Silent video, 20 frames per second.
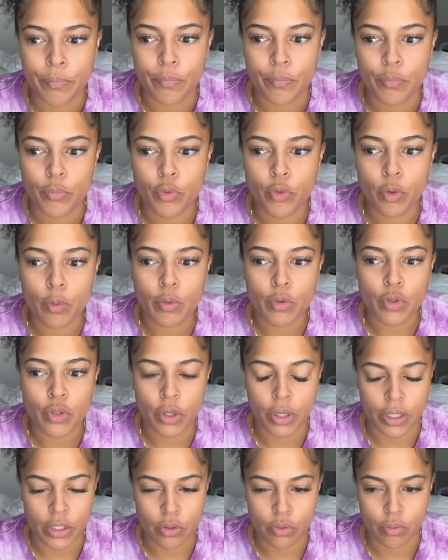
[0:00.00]
pour
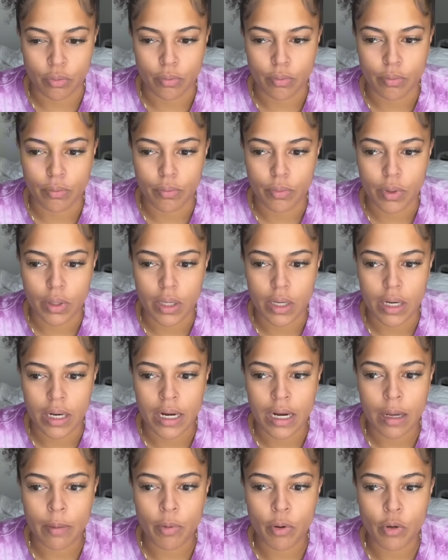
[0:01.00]
plusieurs raisons.
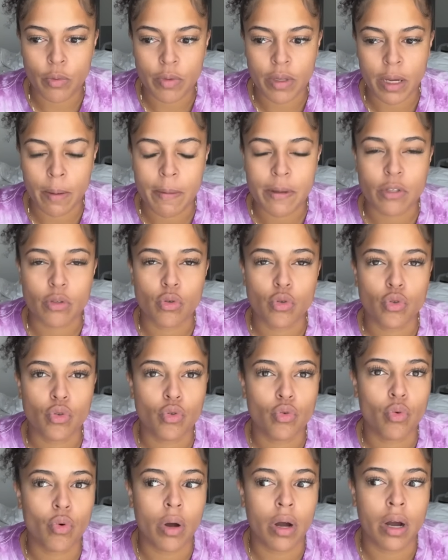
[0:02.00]
La première, parce que je
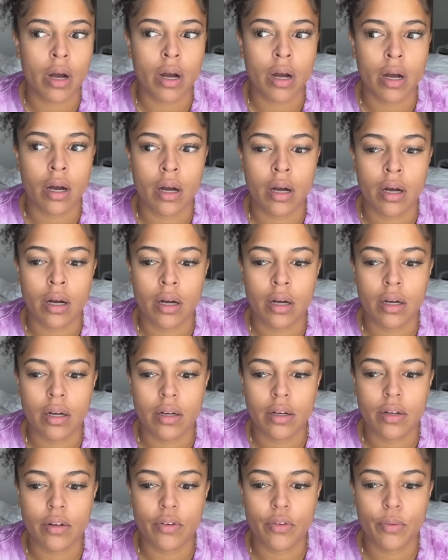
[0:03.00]
dois
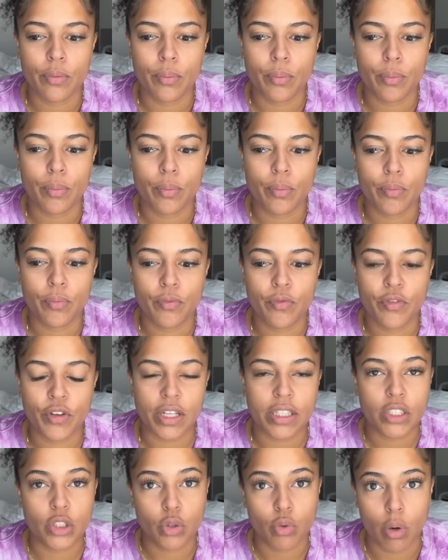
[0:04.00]
faire
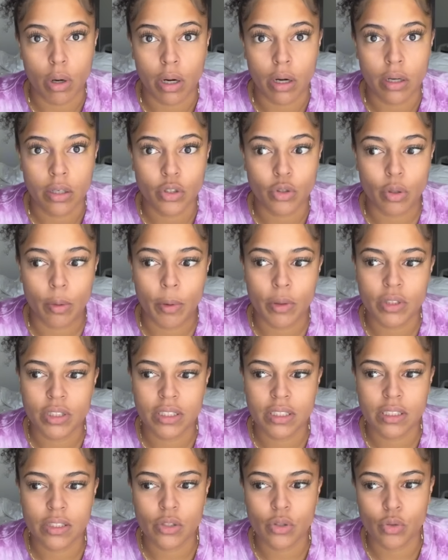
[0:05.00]
des choix, je dois prendre des
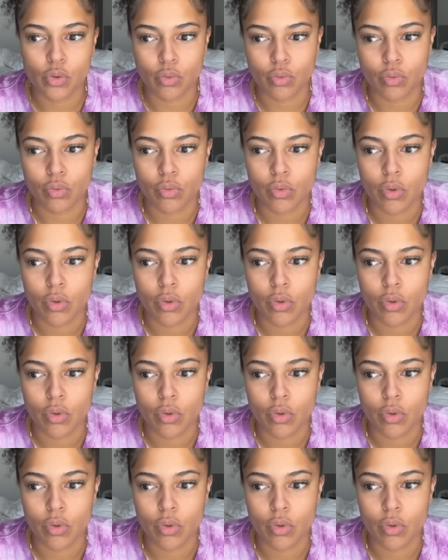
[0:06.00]
décisions